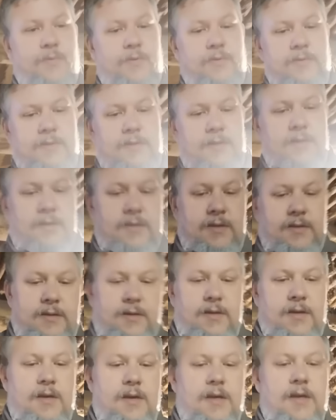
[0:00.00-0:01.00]
Il prend,
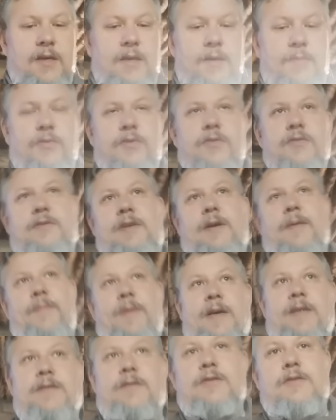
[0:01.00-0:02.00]
il prend sa
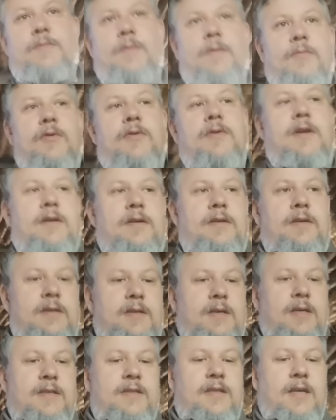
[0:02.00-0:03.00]
place en ce moment.
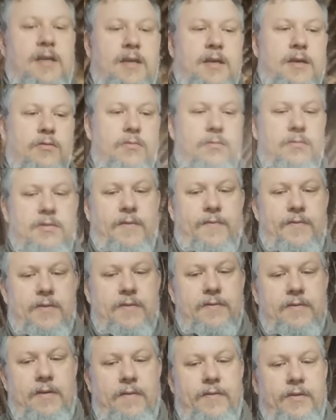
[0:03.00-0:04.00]
Il, s'est installé, il y a, ça,
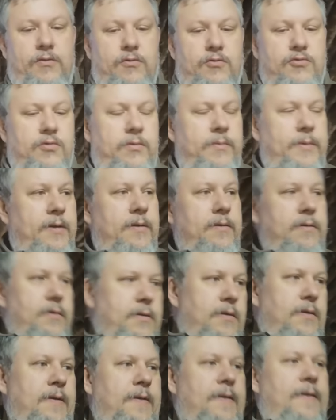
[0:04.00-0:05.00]
fait, ça va faire deux jours maintenant.
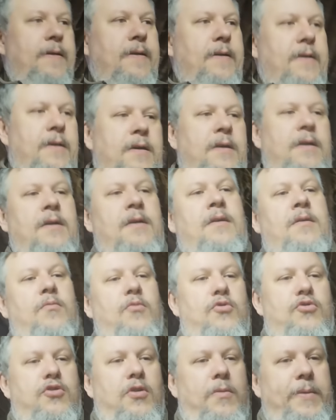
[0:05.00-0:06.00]

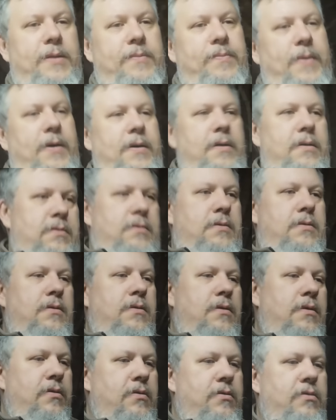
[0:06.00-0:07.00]
Bon, je l'embête pas.
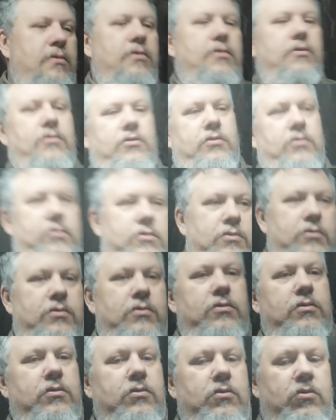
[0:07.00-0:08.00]
je